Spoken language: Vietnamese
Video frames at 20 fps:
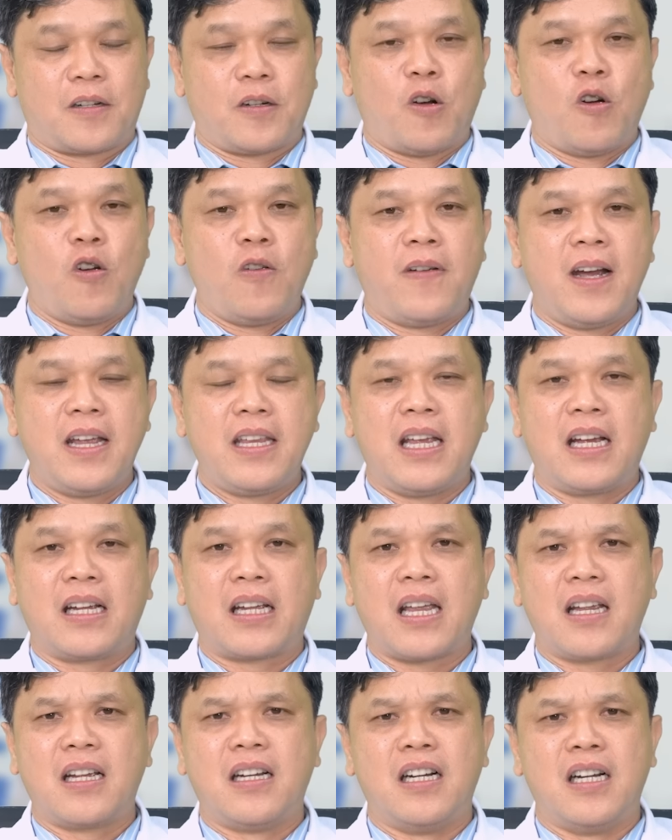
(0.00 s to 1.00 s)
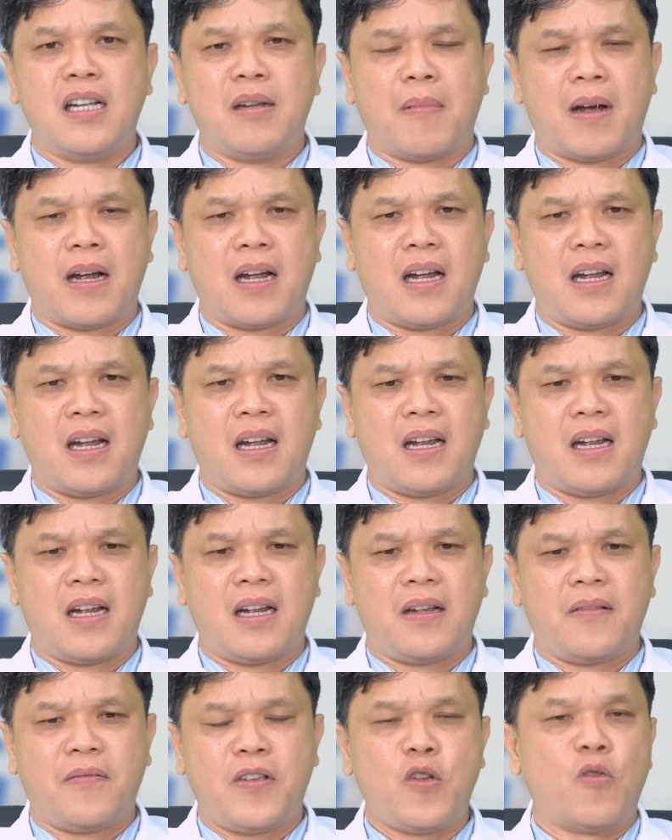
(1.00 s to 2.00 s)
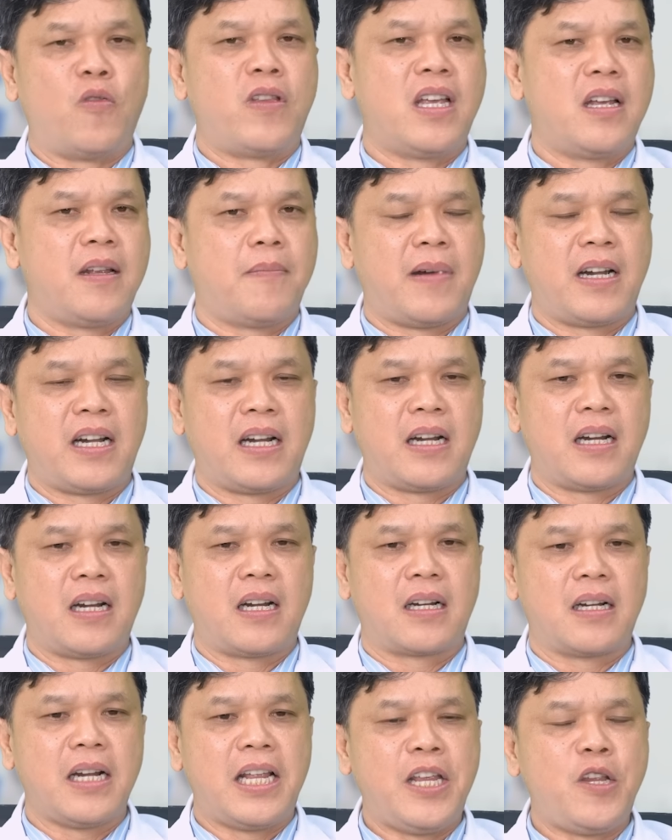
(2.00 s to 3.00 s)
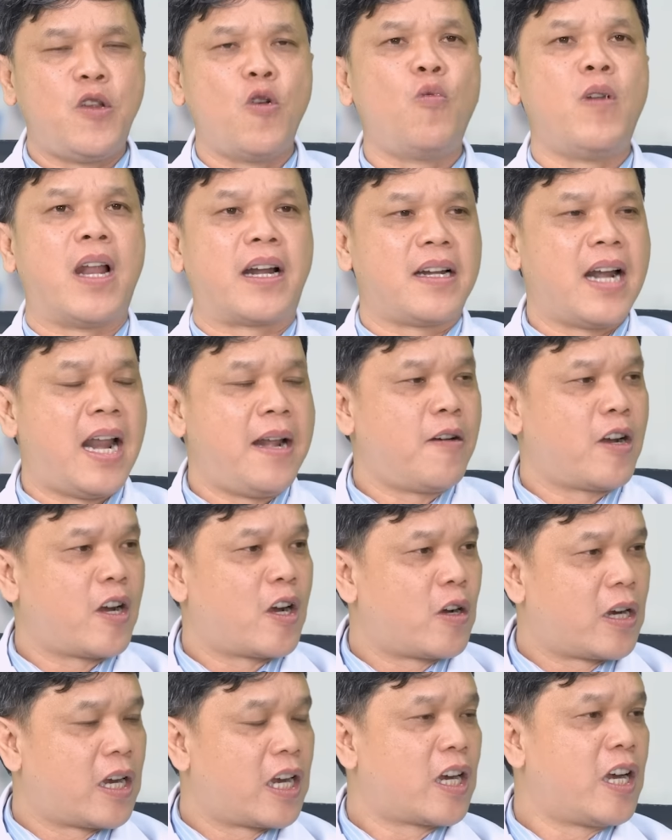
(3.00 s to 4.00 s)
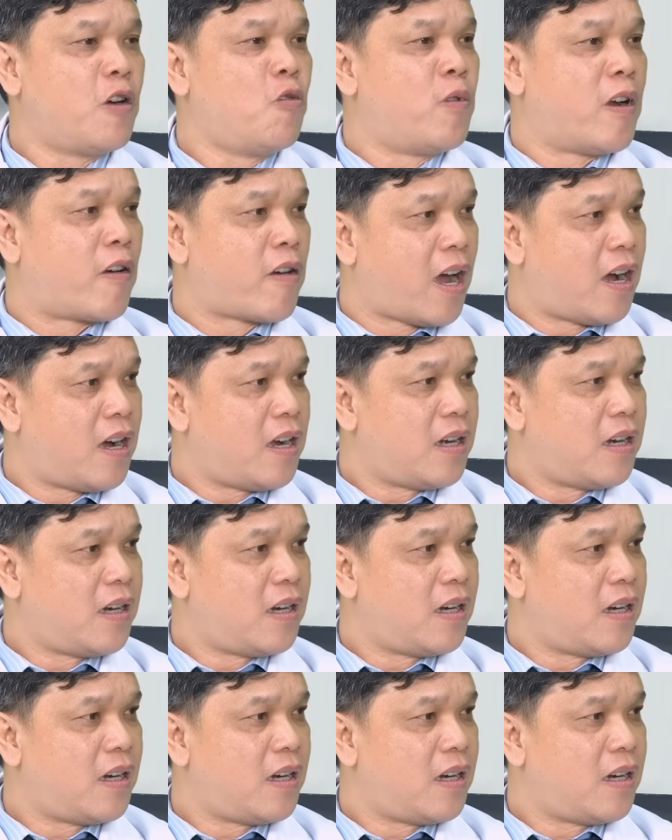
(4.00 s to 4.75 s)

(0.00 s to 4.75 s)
đối với những cái người mà ví dụ như mình đi du lịch đến khu nào đó,